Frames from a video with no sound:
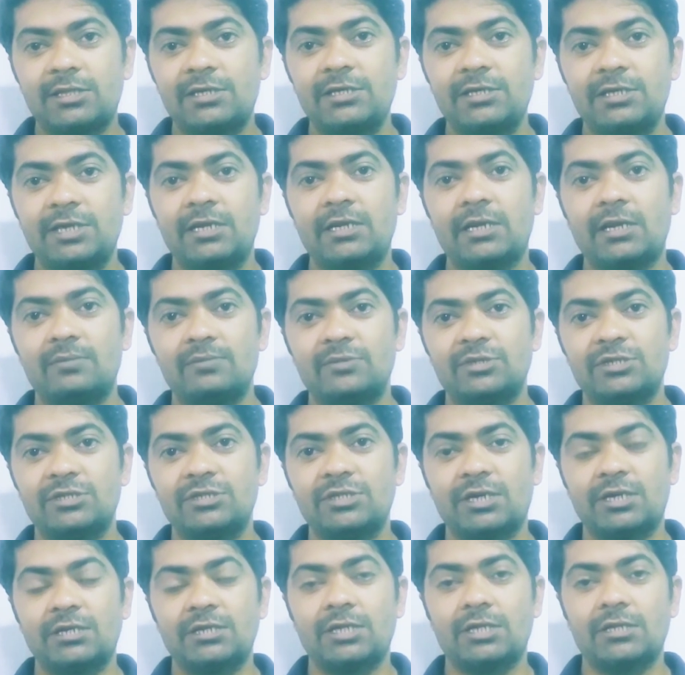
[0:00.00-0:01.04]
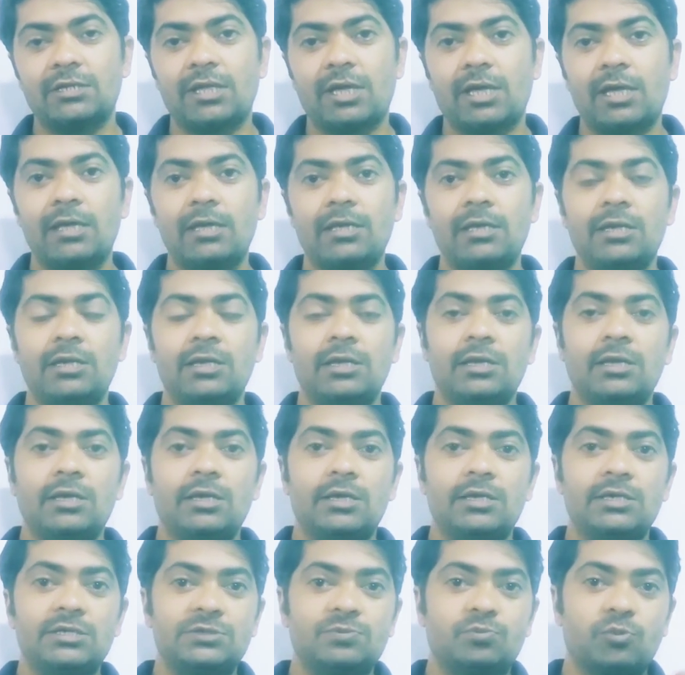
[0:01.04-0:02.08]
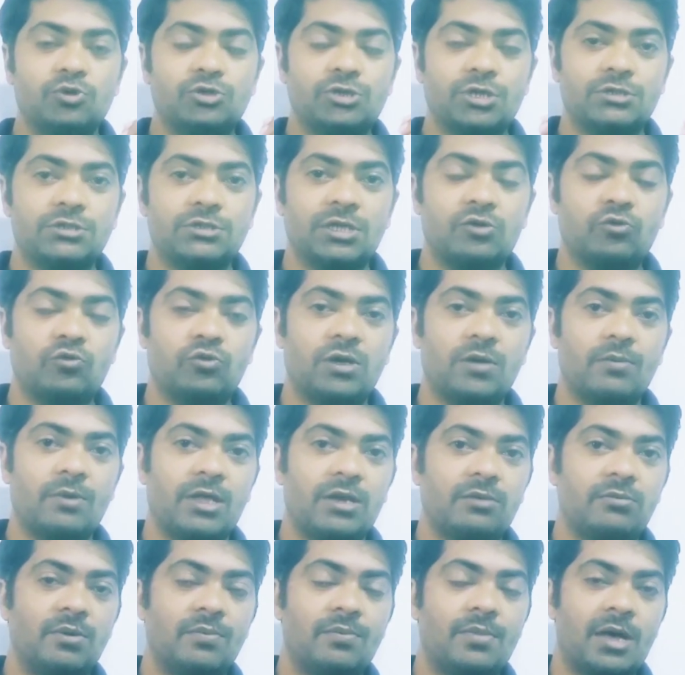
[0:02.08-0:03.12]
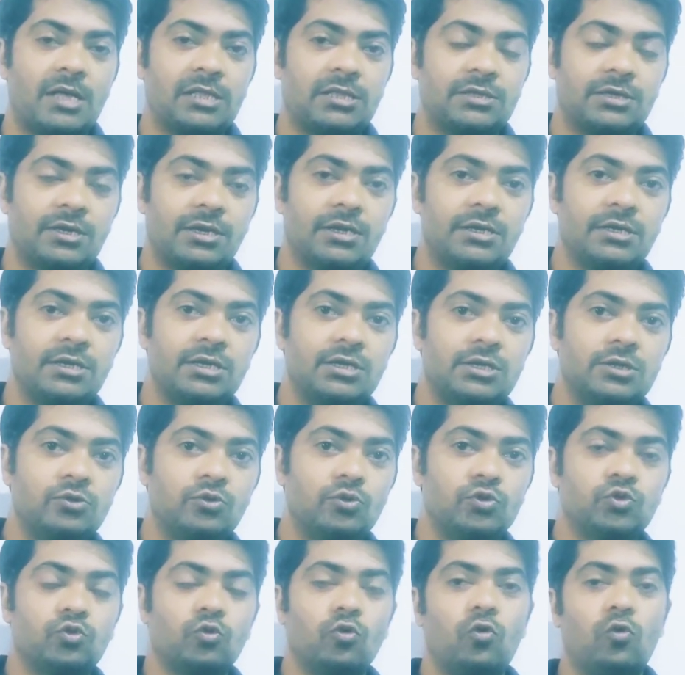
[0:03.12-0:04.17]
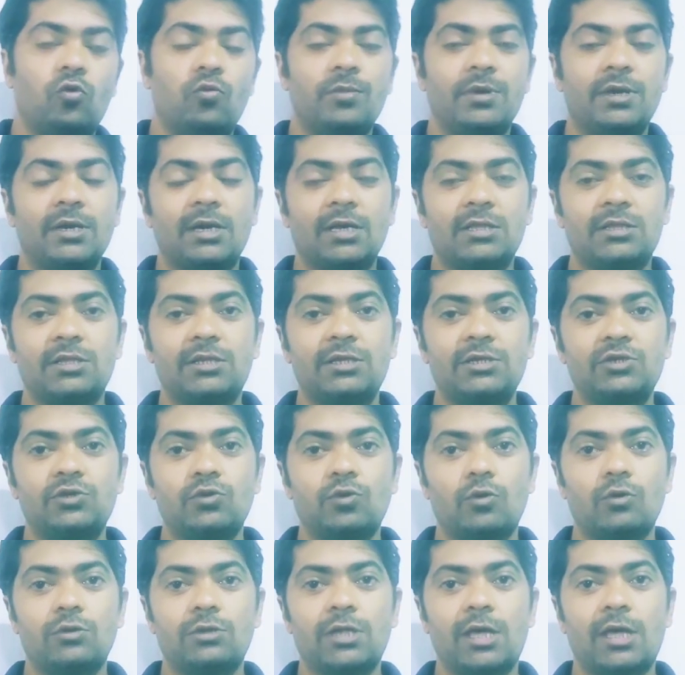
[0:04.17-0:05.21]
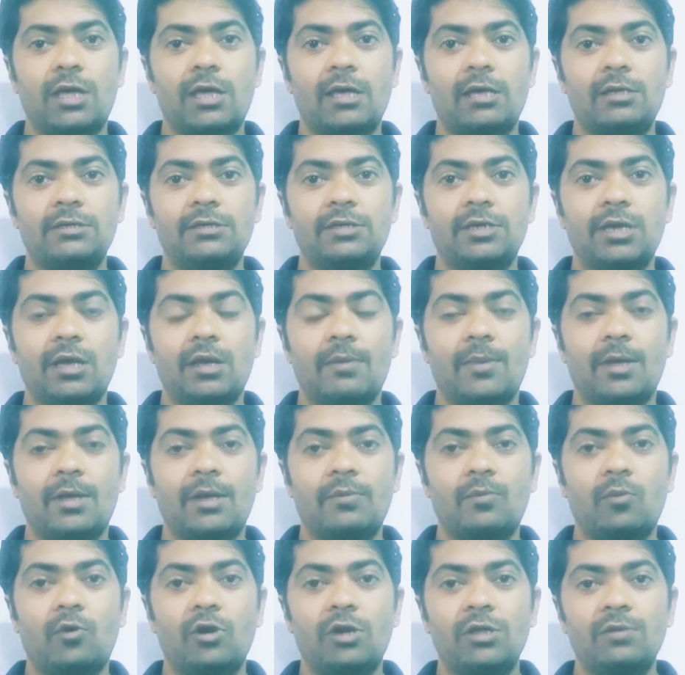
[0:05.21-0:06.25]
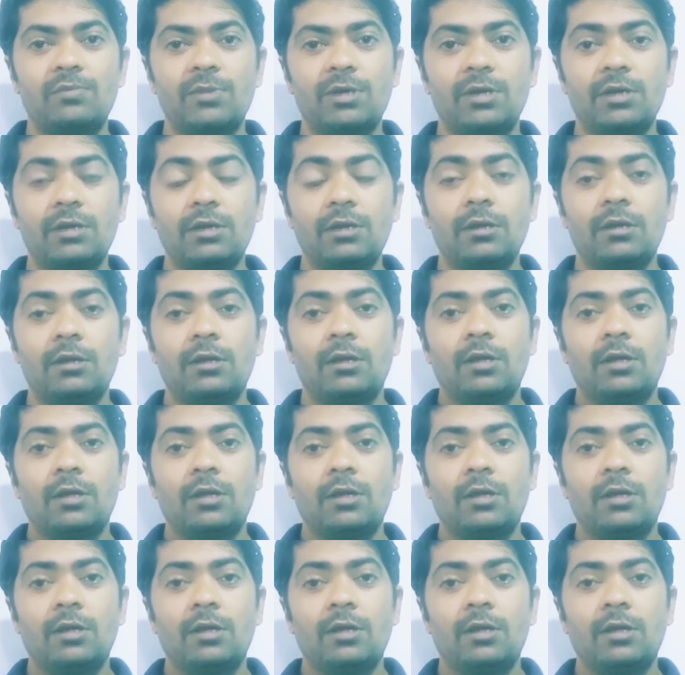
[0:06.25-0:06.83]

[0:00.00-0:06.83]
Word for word: थ्री के नाम से जाना जाता है इस पोषक तत्व के बारे में बात करेंगे दोस्तों ओमेगा थ्री जो होता है ये हमारे बॉडी में